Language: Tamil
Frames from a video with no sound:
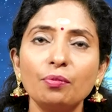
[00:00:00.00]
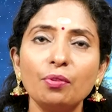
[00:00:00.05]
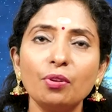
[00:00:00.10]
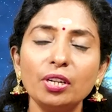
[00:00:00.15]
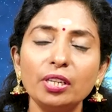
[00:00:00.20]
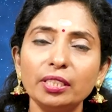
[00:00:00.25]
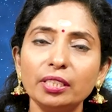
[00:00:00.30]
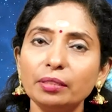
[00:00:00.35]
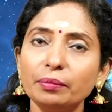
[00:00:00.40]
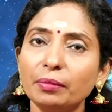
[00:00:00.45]

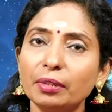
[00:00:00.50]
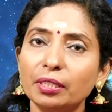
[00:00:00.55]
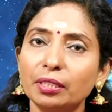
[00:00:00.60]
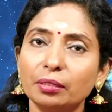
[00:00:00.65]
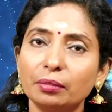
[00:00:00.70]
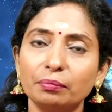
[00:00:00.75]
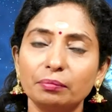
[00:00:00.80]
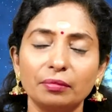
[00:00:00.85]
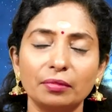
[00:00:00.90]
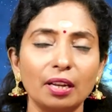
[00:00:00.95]
ஒன்று
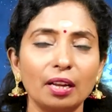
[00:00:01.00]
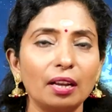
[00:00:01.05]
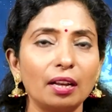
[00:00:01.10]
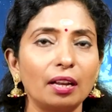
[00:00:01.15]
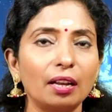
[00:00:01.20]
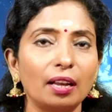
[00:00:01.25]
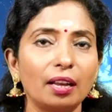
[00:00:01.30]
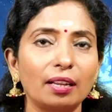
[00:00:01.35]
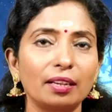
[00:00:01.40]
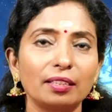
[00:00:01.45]
மற்றும்
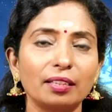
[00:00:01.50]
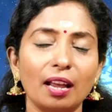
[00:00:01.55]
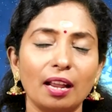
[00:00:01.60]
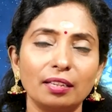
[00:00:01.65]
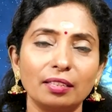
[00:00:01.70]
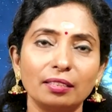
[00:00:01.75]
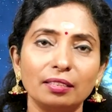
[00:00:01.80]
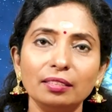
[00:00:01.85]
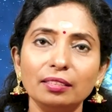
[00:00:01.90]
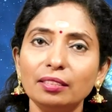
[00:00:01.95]

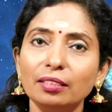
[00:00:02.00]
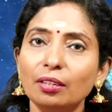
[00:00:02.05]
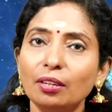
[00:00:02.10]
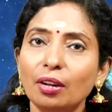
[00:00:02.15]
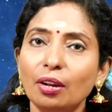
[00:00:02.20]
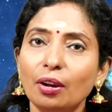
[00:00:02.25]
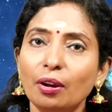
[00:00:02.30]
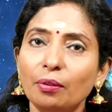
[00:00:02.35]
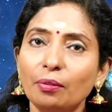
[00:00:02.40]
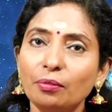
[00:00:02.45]
நான்கு
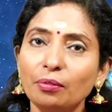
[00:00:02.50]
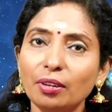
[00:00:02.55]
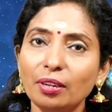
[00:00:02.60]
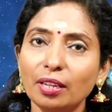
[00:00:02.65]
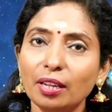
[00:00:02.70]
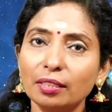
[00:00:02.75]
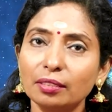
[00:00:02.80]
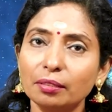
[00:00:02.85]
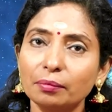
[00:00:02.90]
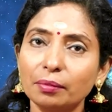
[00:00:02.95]

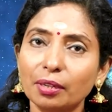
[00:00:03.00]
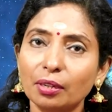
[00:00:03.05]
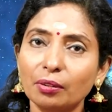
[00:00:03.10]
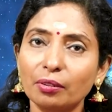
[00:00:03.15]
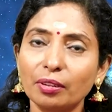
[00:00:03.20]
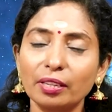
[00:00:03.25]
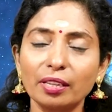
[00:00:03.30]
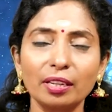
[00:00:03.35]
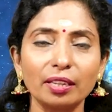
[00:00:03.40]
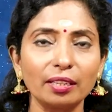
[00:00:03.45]
உங்களுக்கு அரிசியம்
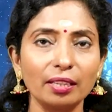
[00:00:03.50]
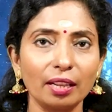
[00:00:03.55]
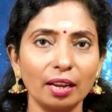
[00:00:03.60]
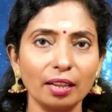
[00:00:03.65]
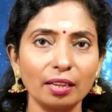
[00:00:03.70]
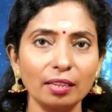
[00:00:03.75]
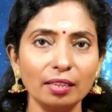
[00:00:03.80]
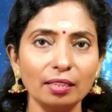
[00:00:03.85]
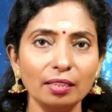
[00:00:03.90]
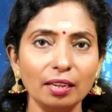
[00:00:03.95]
தரக்கூடிய
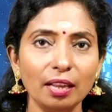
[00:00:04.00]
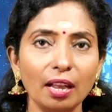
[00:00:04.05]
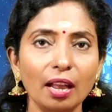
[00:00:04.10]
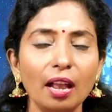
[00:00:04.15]
நிறங்கள்